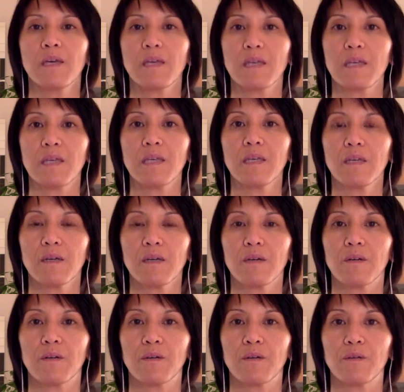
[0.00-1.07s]
Et
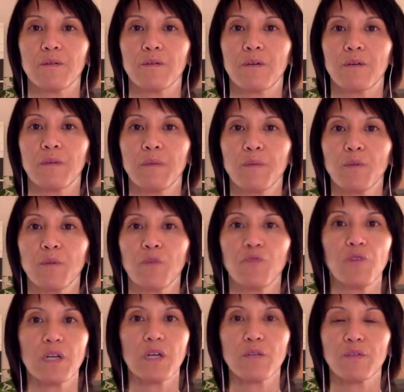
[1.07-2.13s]
en même temps, on
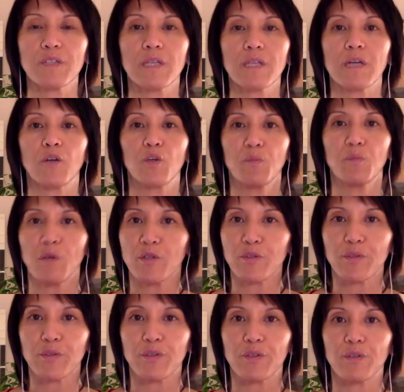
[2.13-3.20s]
voit que ça
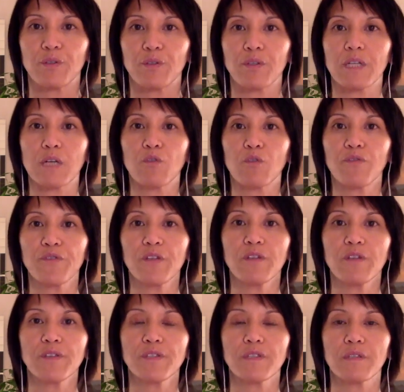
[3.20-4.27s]
augmente la
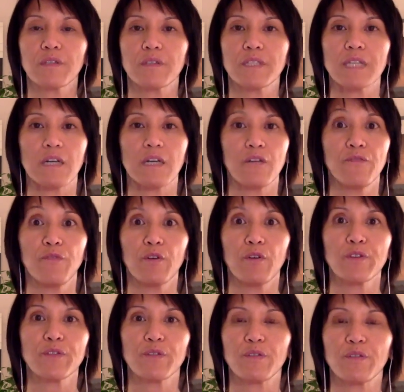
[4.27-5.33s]
confiance, ça
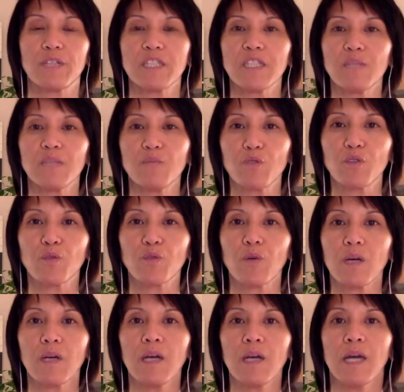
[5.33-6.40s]
renforce l'estime de
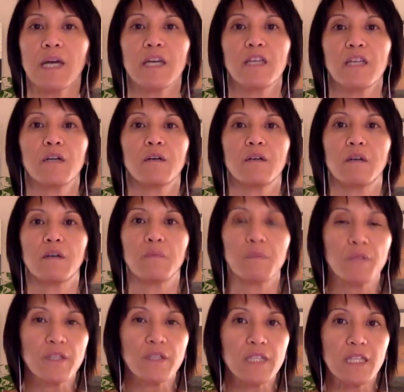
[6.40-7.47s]
soi et en,
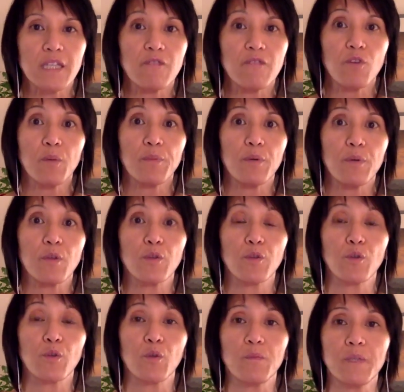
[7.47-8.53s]
même temps, ça développe
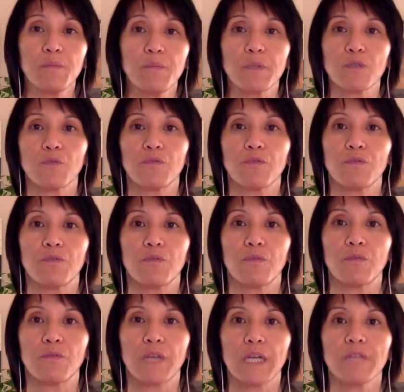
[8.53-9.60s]
l'autonomie parce
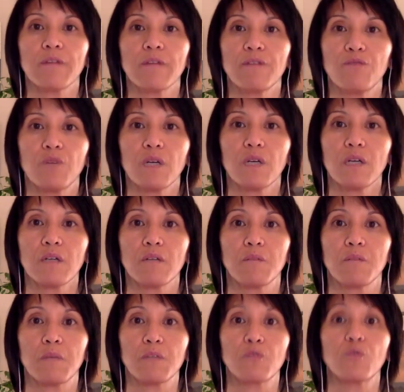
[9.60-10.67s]
qu'on arrive à voir
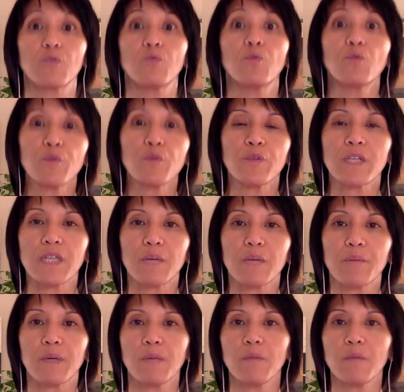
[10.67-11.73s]
euh, ben, ce dont on est
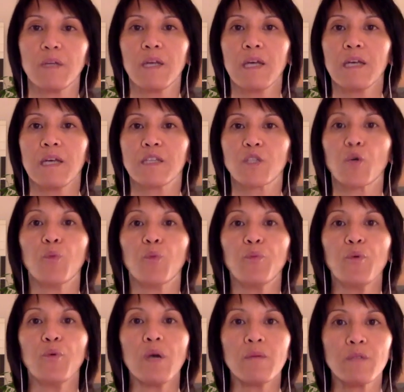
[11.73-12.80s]
capable, ce qu'on
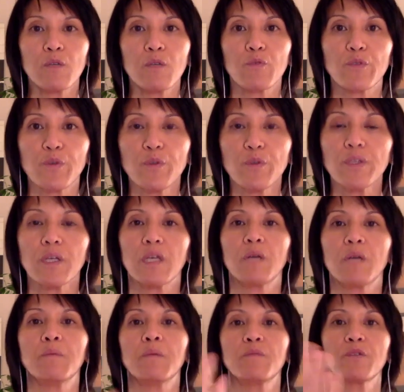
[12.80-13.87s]
peut amener aux autres et
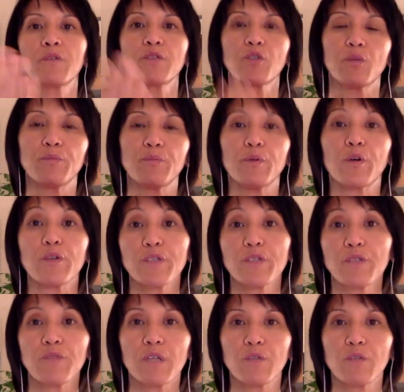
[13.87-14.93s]
en même temps ce qu'on peut
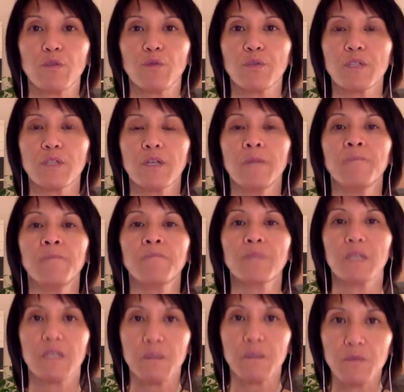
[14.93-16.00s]
recevoir de l'autre.
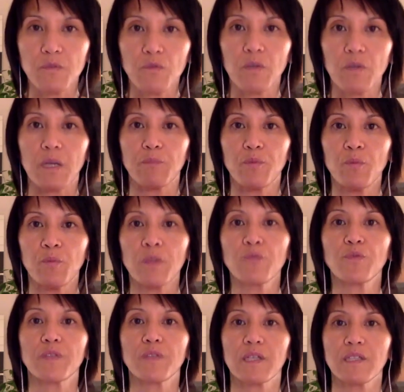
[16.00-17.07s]
Et voilà, pour moi,
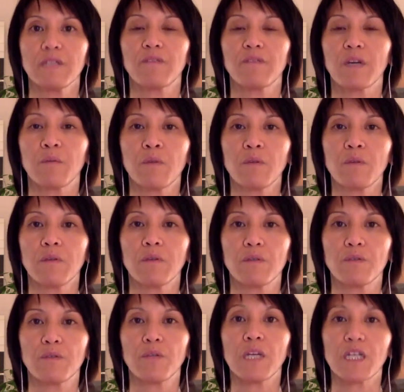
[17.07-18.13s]
tout ça, c'est vraiment
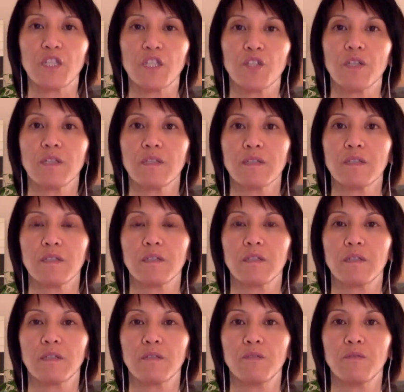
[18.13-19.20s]
euh, de la richesse et
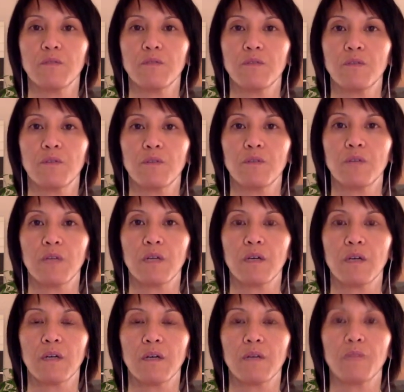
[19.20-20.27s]
c'est de
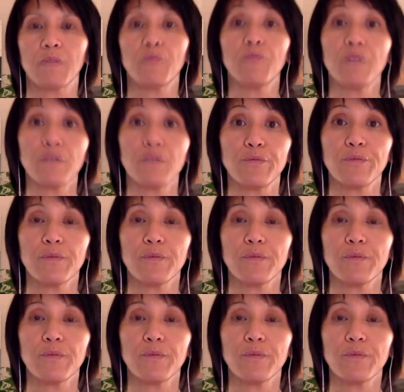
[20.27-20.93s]
la plus-value.